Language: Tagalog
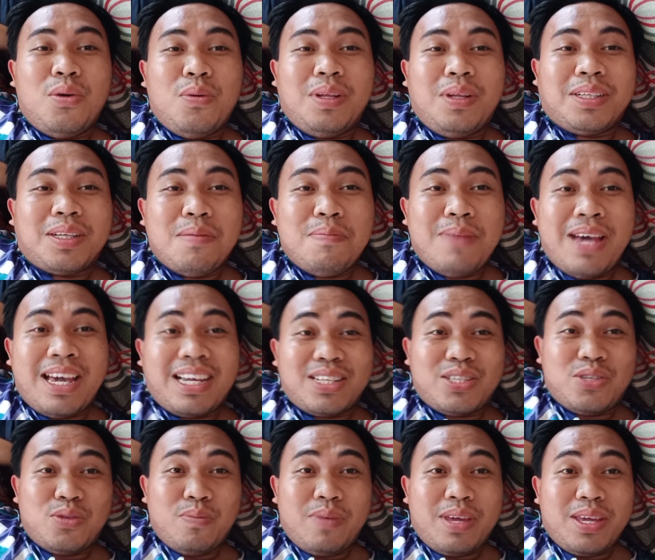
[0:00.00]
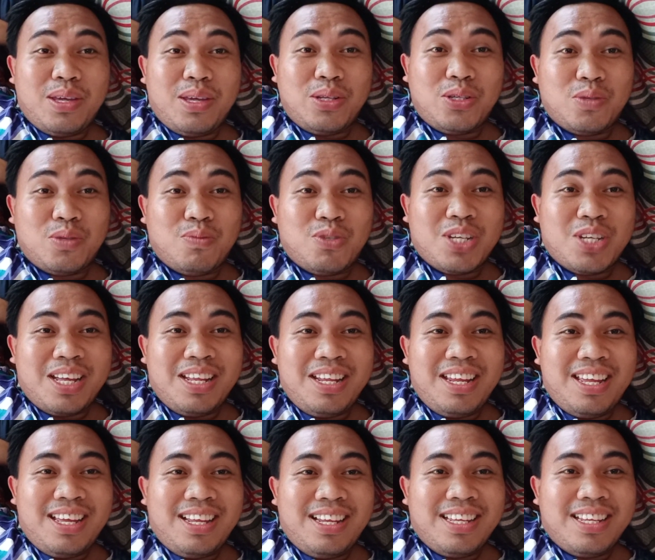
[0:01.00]
welcome back to my YouTube
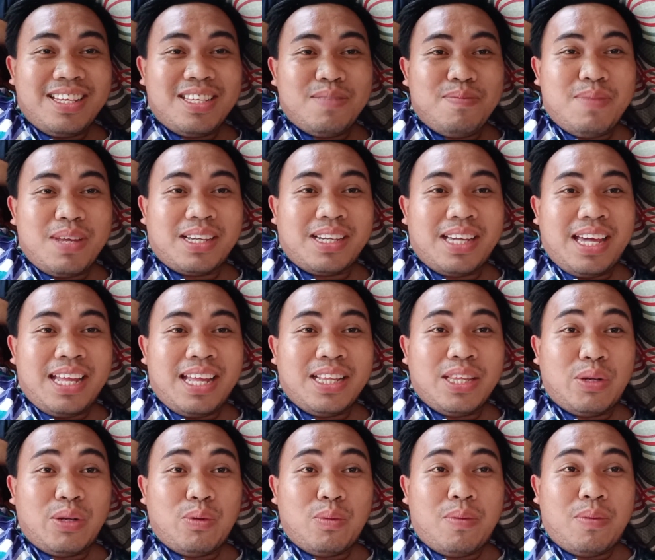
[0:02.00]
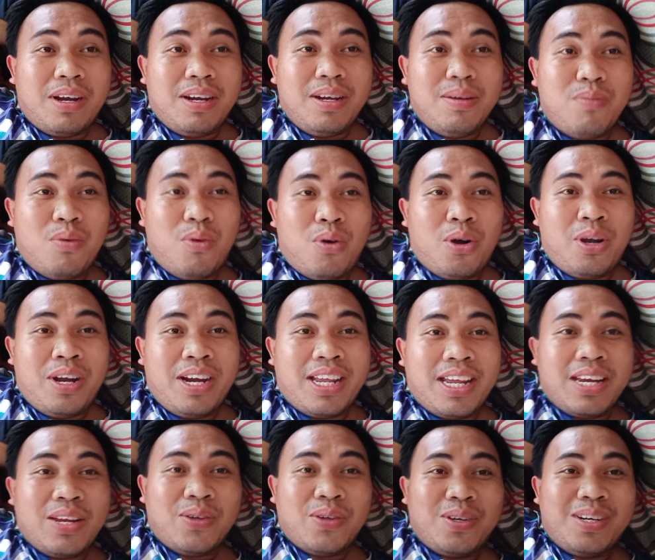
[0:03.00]
channel. It's me again, Drew Barrymore, ang
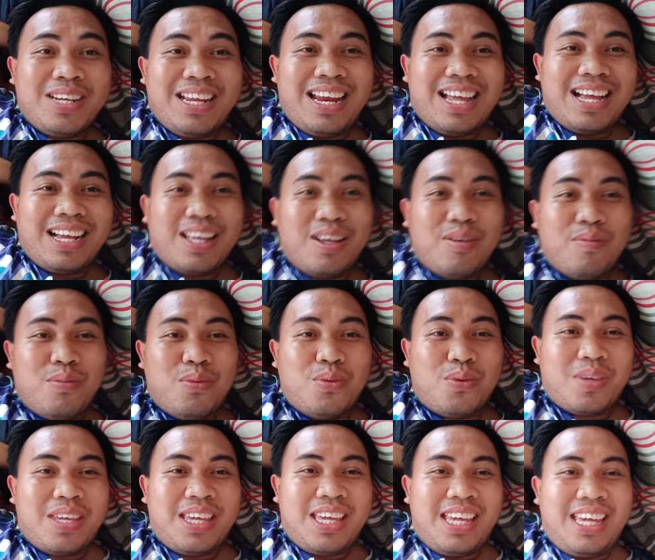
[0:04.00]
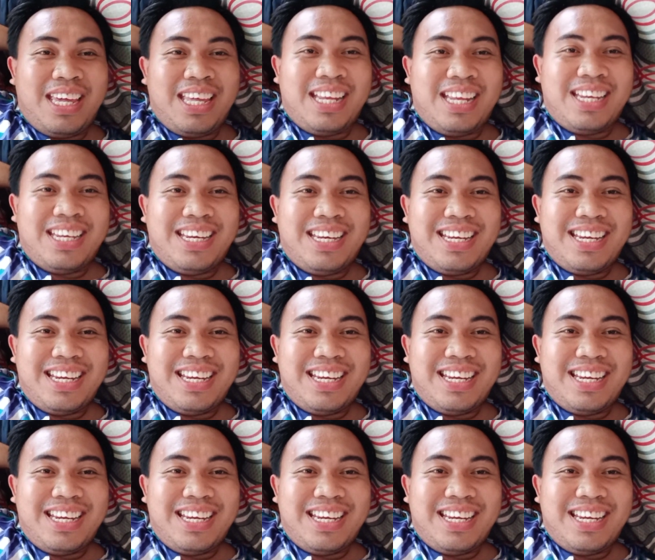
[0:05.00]
inyong dalagang bukid.